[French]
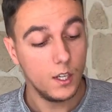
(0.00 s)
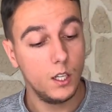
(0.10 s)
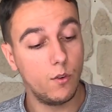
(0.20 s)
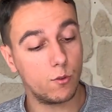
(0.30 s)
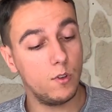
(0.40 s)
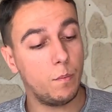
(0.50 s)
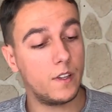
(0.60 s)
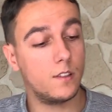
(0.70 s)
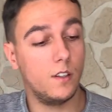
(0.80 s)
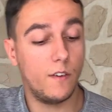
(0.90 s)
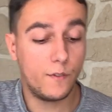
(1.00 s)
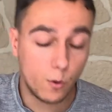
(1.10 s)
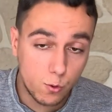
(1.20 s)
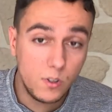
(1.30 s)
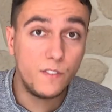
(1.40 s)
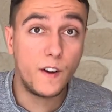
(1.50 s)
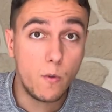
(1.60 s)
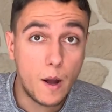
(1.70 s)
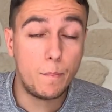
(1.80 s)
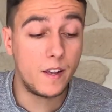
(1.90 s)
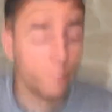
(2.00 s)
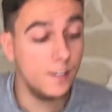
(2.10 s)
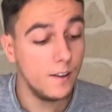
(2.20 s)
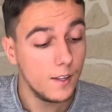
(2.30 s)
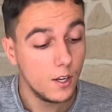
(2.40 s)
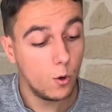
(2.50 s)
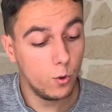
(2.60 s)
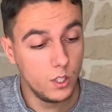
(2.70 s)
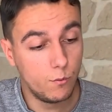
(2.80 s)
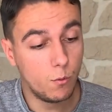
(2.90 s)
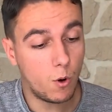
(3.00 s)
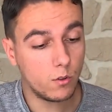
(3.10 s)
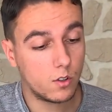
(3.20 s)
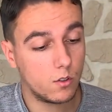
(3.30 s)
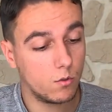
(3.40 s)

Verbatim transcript: Il va ensuite, va ensuite falloir passer au niveau menthe.